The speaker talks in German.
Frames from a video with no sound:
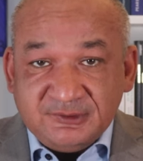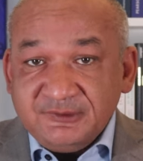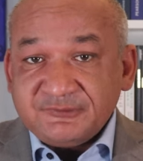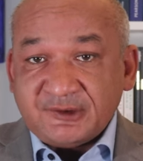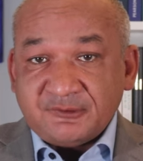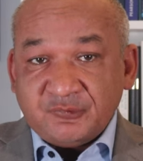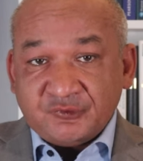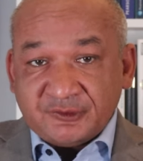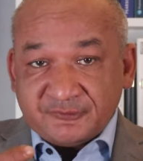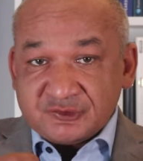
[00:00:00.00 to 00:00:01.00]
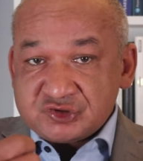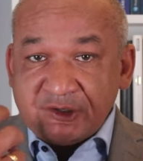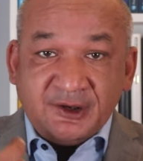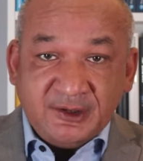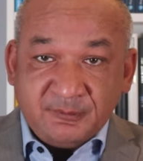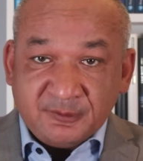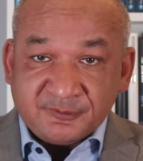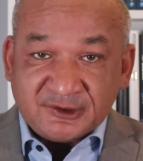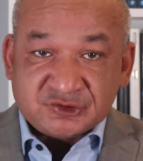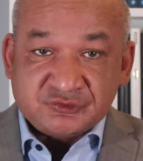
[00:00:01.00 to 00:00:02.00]
Dies kann besonders in schnelllebigen
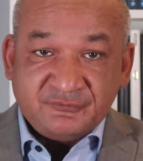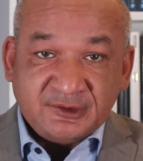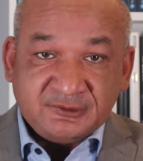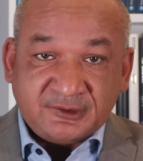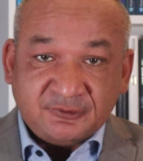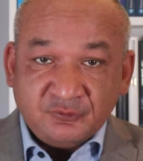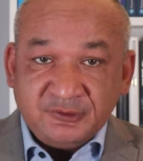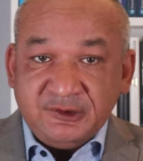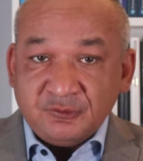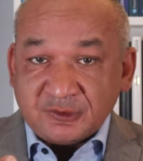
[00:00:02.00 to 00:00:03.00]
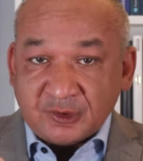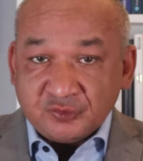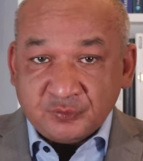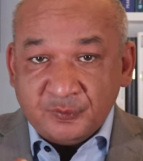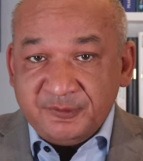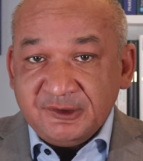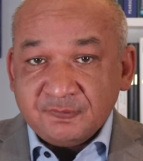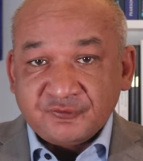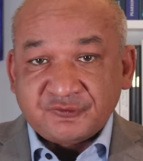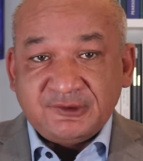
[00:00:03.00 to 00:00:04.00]
Branchen wie der Technologie- oder
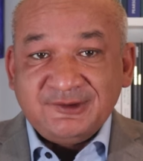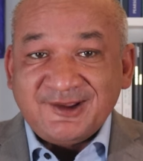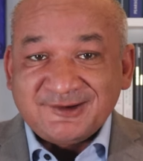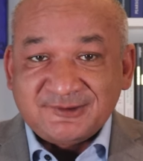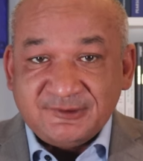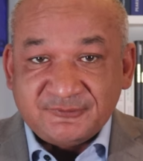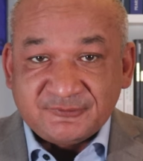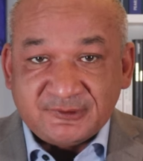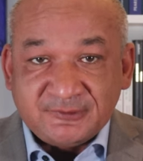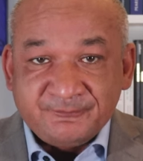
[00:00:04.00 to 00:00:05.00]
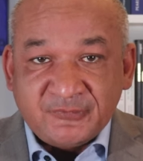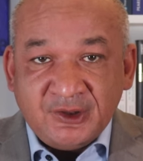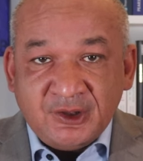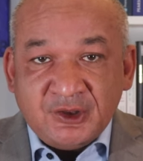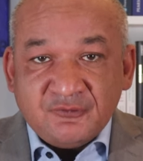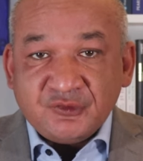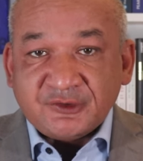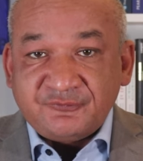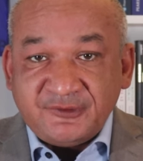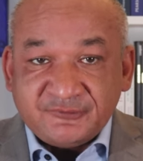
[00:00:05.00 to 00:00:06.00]
Automobilindustrie nachteilig sein, wo
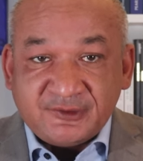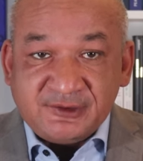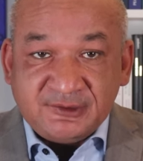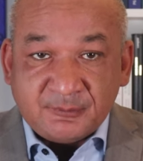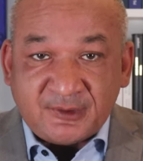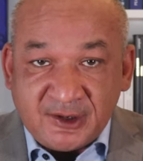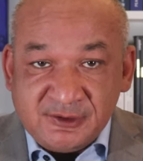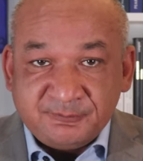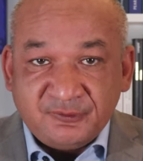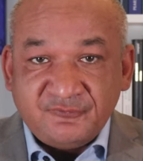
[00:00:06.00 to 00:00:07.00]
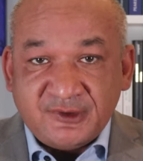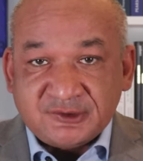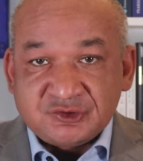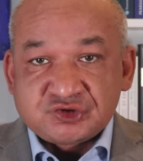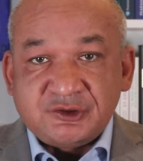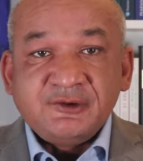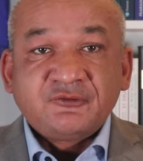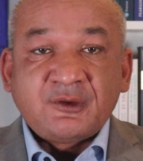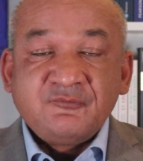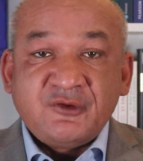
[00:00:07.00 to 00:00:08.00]
das Festhalten am Altbewährten schnell
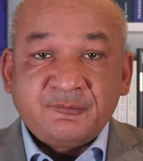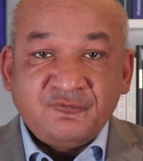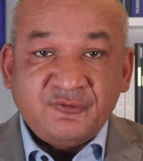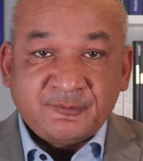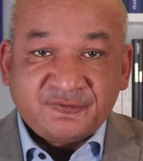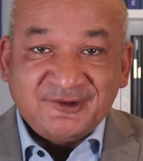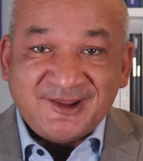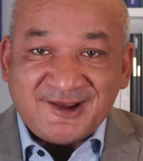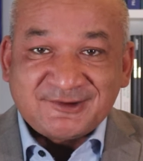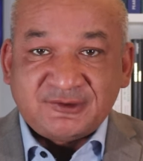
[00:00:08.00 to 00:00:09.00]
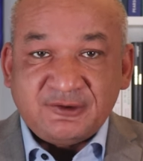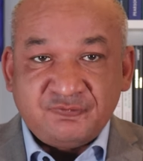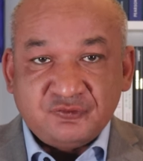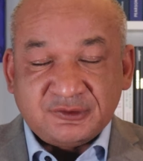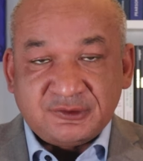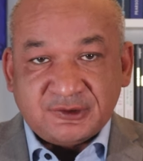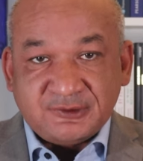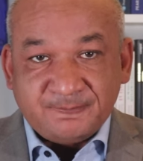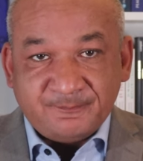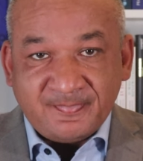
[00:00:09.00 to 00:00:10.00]
zu einem Wettbewerbsnachteil führen kann.